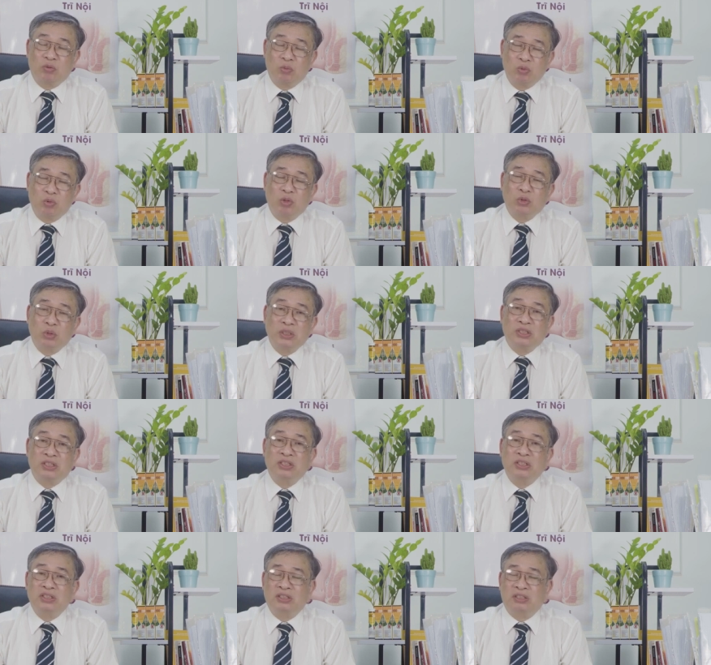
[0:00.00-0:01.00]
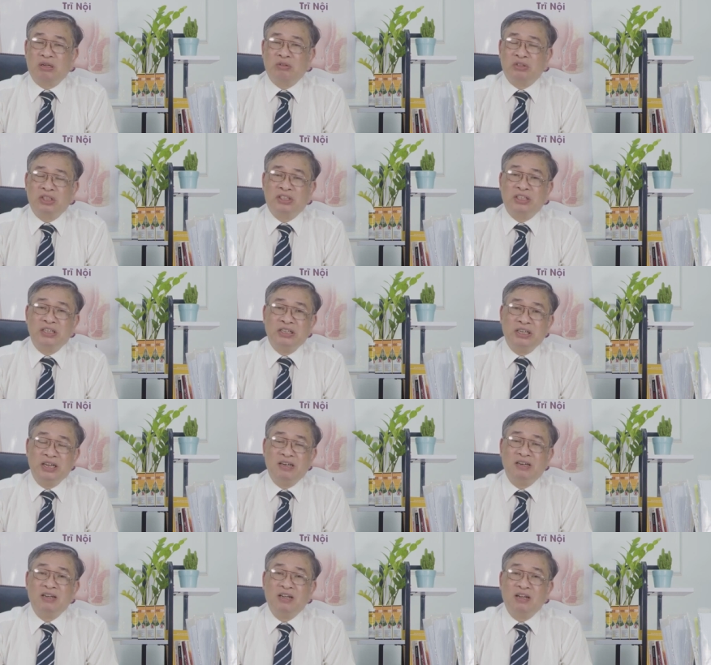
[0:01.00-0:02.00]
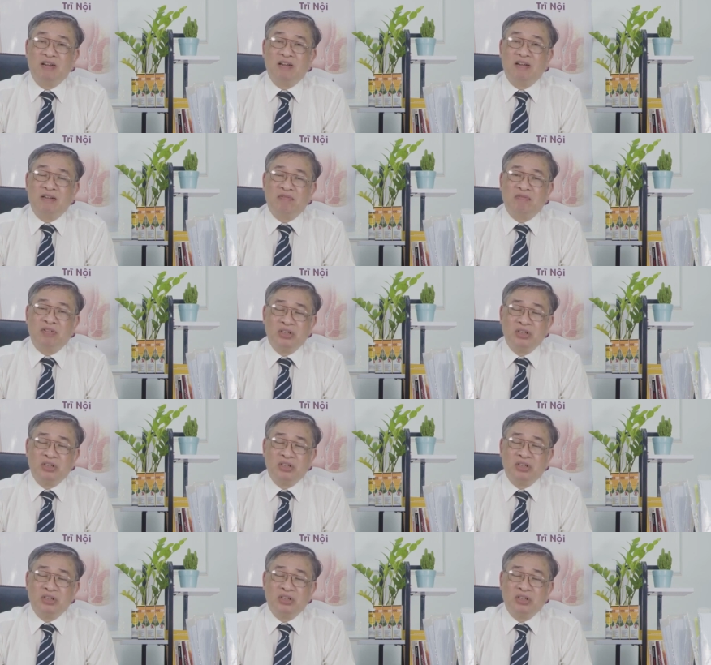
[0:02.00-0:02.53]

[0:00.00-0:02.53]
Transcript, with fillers: cũng có xuất xứ từ thảo dược thiên nhiên. À,